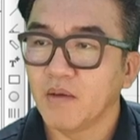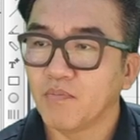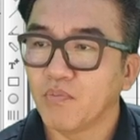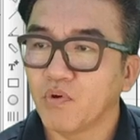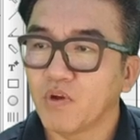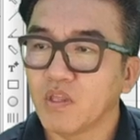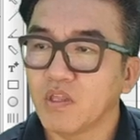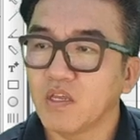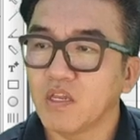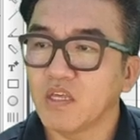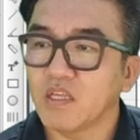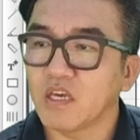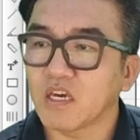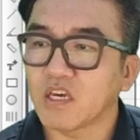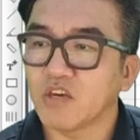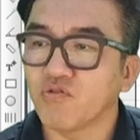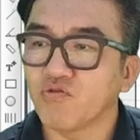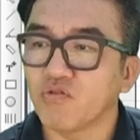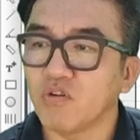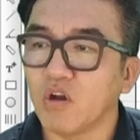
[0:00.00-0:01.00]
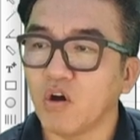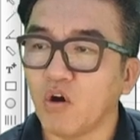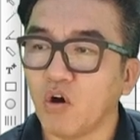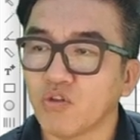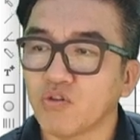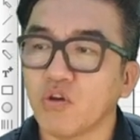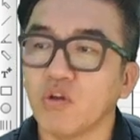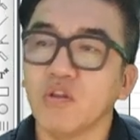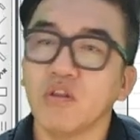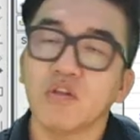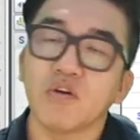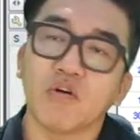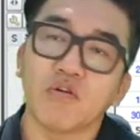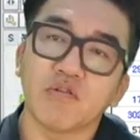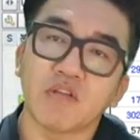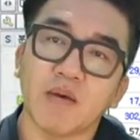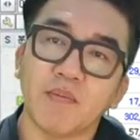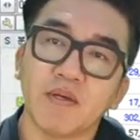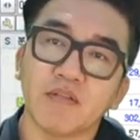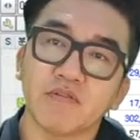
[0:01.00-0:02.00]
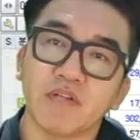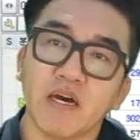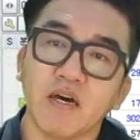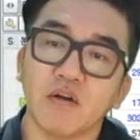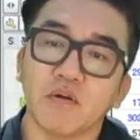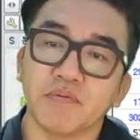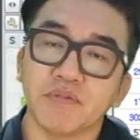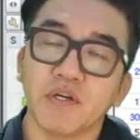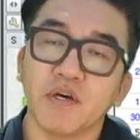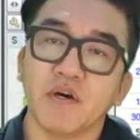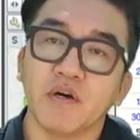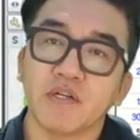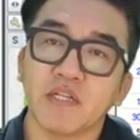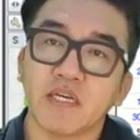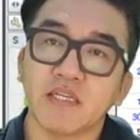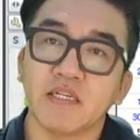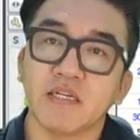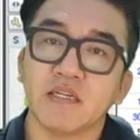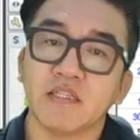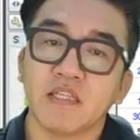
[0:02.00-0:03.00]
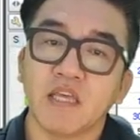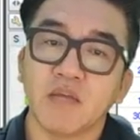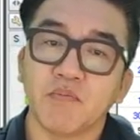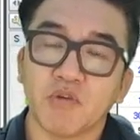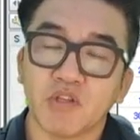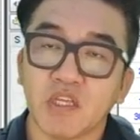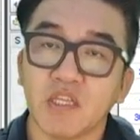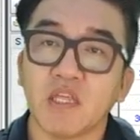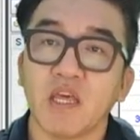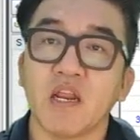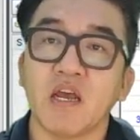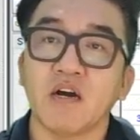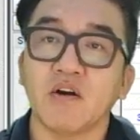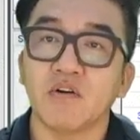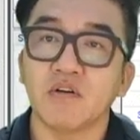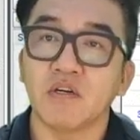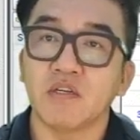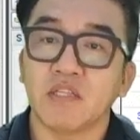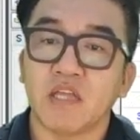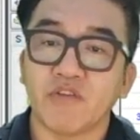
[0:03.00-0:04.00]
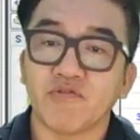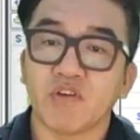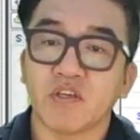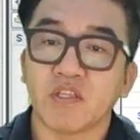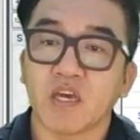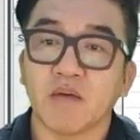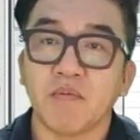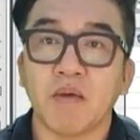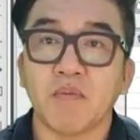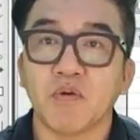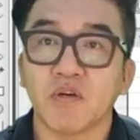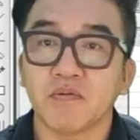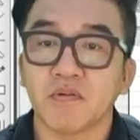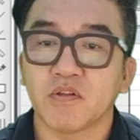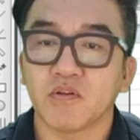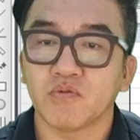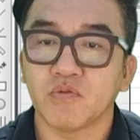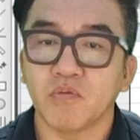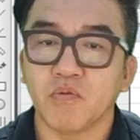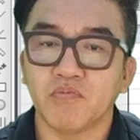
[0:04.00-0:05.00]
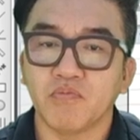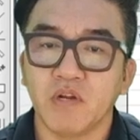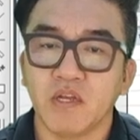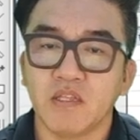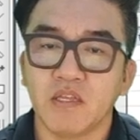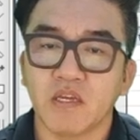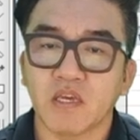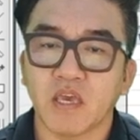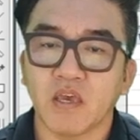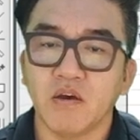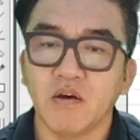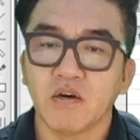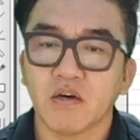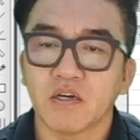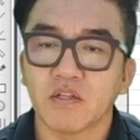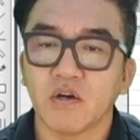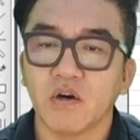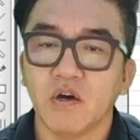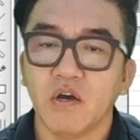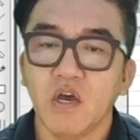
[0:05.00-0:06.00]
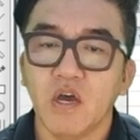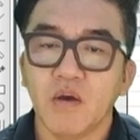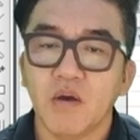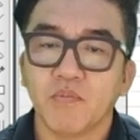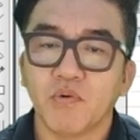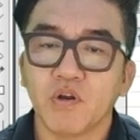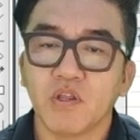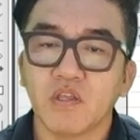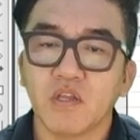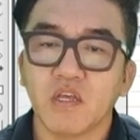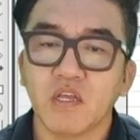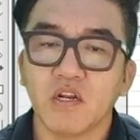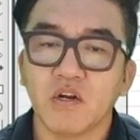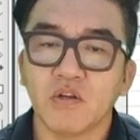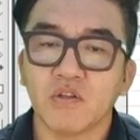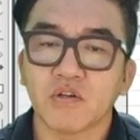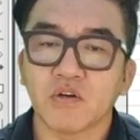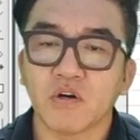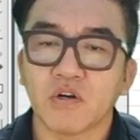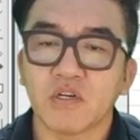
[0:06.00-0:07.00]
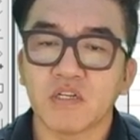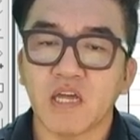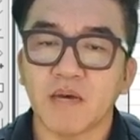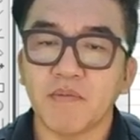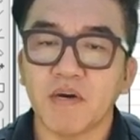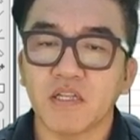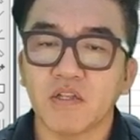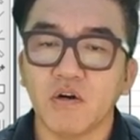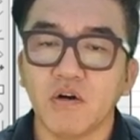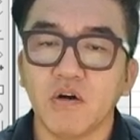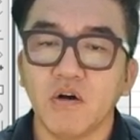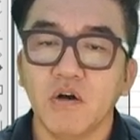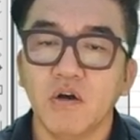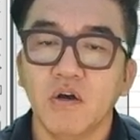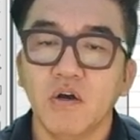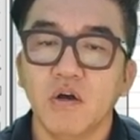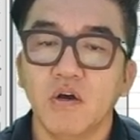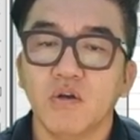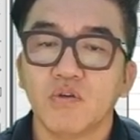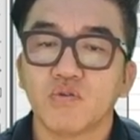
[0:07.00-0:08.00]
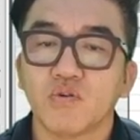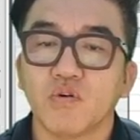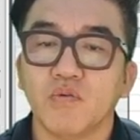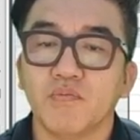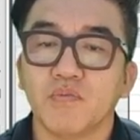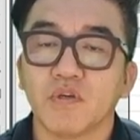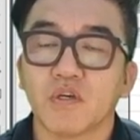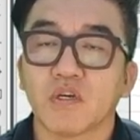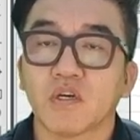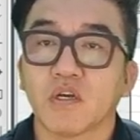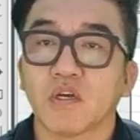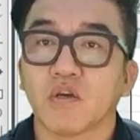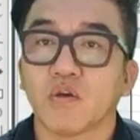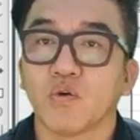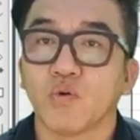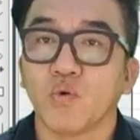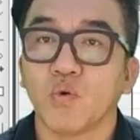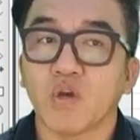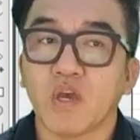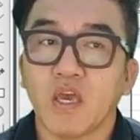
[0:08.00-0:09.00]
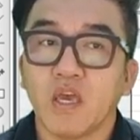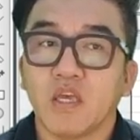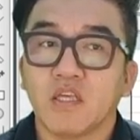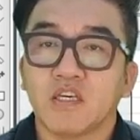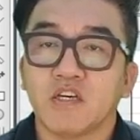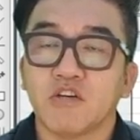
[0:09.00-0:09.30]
본인들이 이제 기준을 어떤 걸로 삼아도 상관없어요. 사실은. 근데 뭐 디테일한 거는 나중에 제가 멤버십에서 좀오픈 해드릴게요. 그래서 본인들이 이런 거를 삼아서 조금 이렇게